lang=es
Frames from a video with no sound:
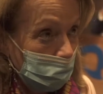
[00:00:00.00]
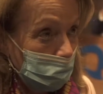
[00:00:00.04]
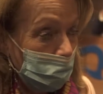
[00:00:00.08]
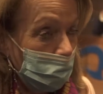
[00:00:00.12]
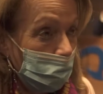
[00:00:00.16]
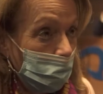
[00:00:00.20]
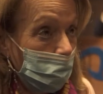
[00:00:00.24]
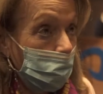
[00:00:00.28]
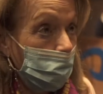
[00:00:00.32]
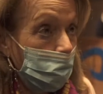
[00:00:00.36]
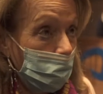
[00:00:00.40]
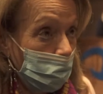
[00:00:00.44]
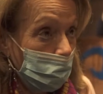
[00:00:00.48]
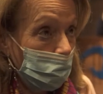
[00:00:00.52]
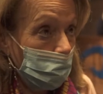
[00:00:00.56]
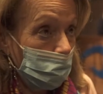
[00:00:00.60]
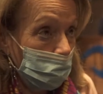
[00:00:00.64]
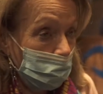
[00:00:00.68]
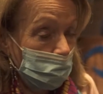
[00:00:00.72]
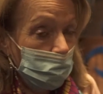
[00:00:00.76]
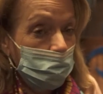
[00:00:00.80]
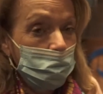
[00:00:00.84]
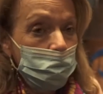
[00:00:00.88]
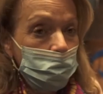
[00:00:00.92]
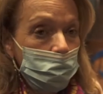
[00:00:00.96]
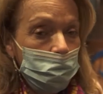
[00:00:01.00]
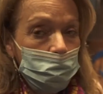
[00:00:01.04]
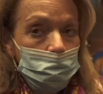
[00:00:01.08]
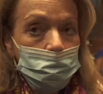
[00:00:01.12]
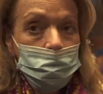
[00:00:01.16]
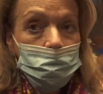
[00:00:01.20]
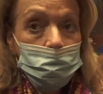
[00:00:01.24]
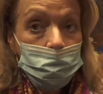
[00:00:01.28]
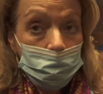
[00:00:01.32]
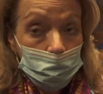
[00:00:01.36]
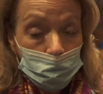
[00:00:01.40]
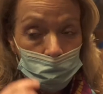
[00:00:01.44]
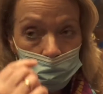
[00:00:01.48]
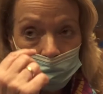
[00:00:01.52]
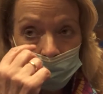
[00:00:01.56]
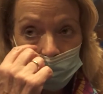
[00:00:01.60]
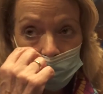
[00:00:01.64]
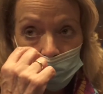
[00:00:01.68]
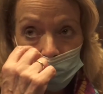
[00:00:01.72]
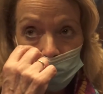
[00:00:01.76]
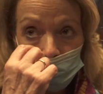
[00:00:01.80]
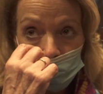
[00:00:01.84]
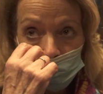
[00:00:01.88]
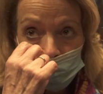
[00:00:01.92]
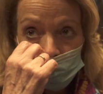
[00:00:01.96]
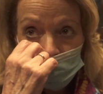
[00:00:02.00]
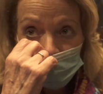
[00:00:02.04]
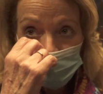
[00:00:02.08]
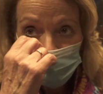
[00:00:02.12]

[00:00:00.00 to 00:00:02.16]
vengo eh, recogiendo,